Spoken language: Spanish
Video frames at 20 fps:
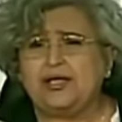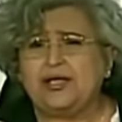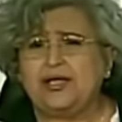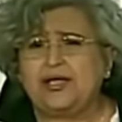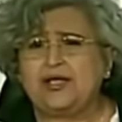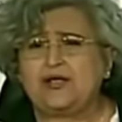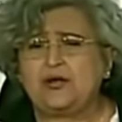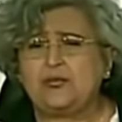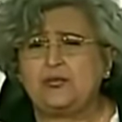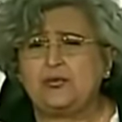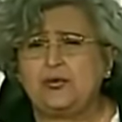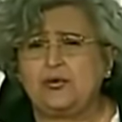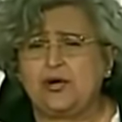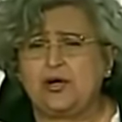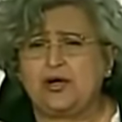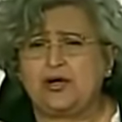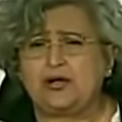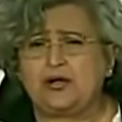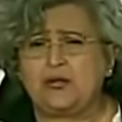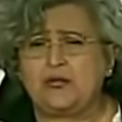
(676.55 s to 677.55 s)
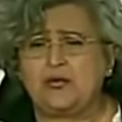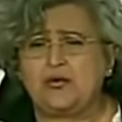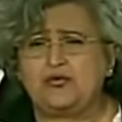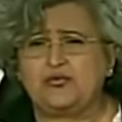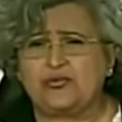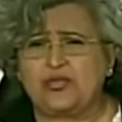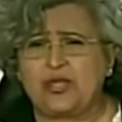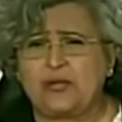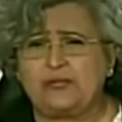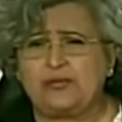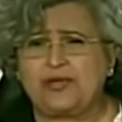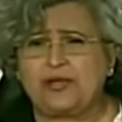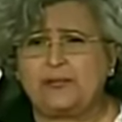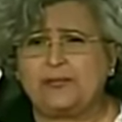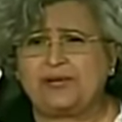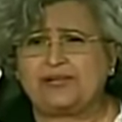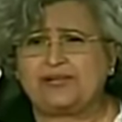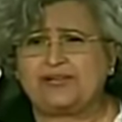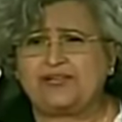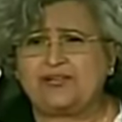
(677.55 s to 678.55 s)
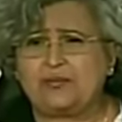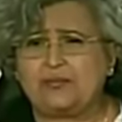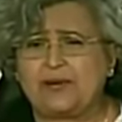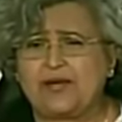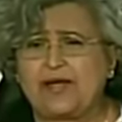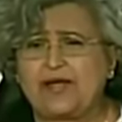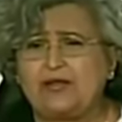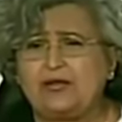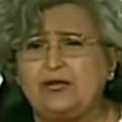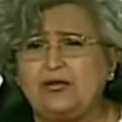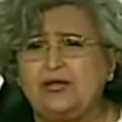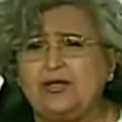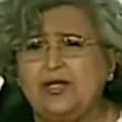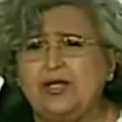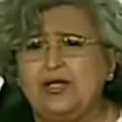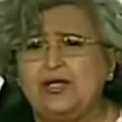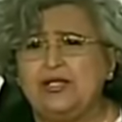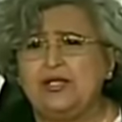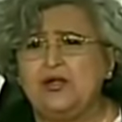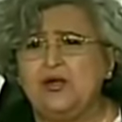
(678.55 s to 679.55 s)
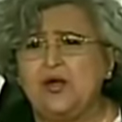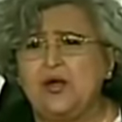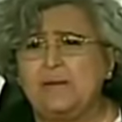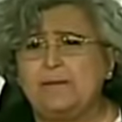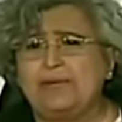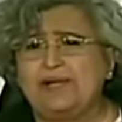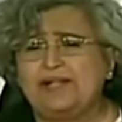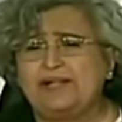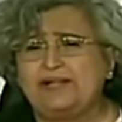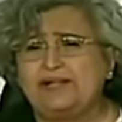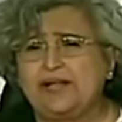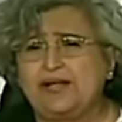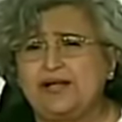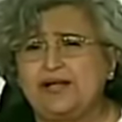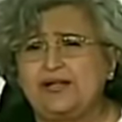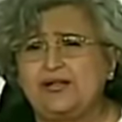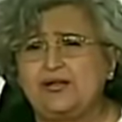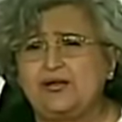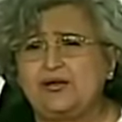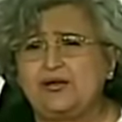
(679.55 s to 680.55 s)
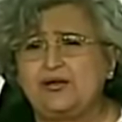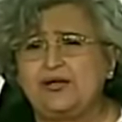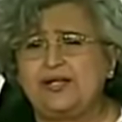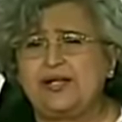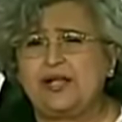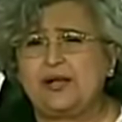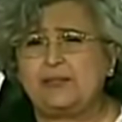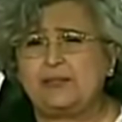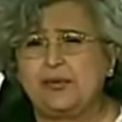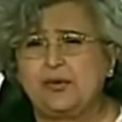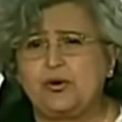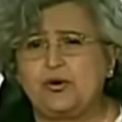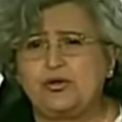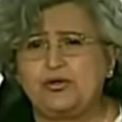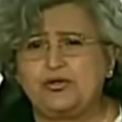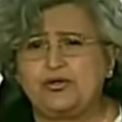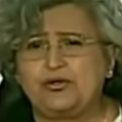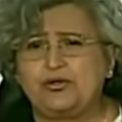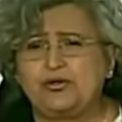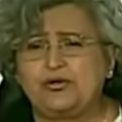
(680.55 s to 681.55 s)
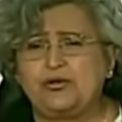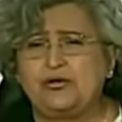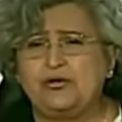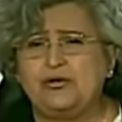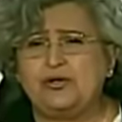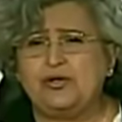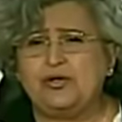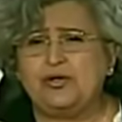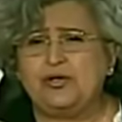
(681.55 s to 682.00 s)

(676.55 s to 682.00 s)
que como, siempre han participado y nos han prestado el apoyo